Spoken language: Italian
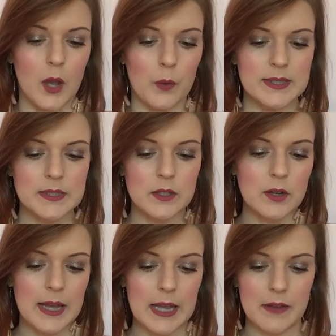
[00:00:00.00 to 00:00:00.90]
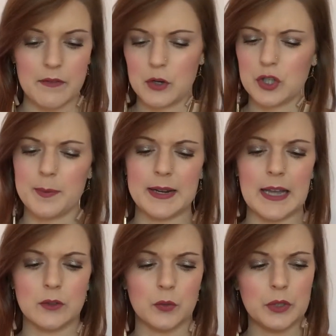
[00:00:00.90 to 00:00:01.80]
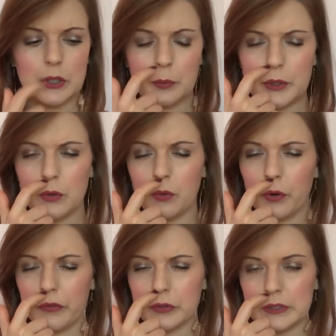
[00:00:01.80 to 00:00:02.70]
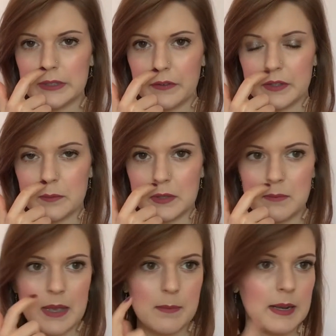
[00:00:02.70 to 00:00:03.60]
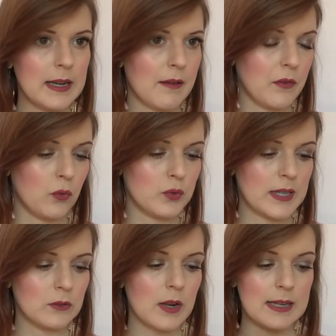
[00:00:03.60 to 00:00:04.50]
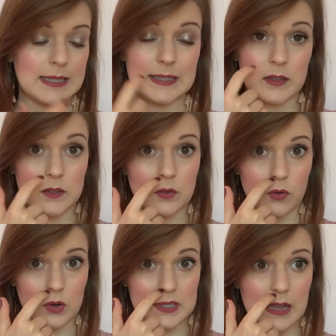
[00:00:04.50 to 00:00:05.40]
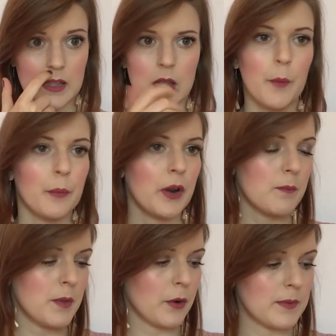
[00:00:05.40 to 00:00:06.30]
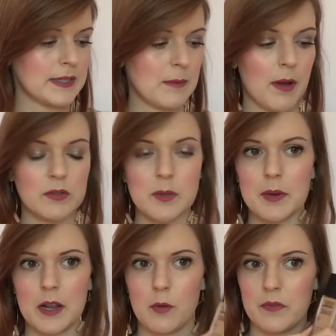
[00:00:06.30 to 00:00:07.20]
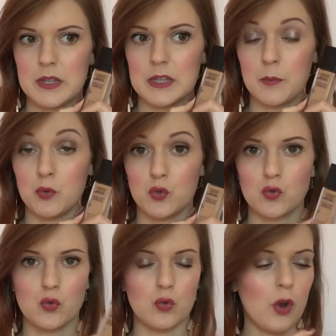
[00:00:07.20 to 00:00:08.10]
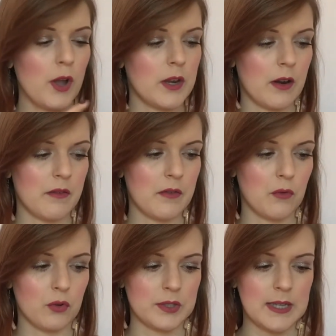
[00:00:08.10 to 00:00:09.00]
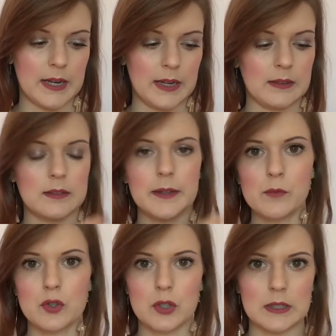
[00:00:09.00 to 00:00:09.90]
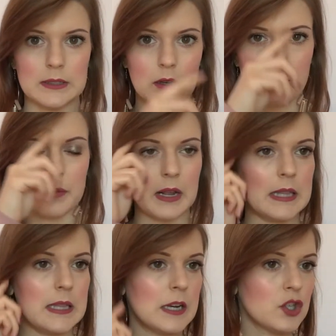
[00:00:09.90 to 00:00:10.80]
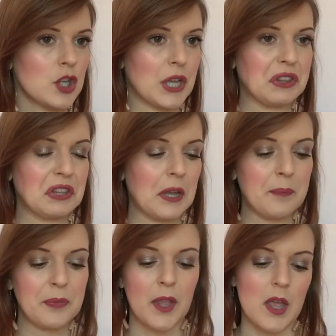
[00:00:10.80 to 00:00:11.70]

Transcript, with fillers: Questo è, ve ne ho già parlato, quindi non mi dilungo, il fondotinta Fit Me di Maybelline l'avevo usato l'estate scorsa, poi mi ero messa in pausa perché come vedete è più scuro e non avevo lo schiarente, lo sono andata a comprare di recente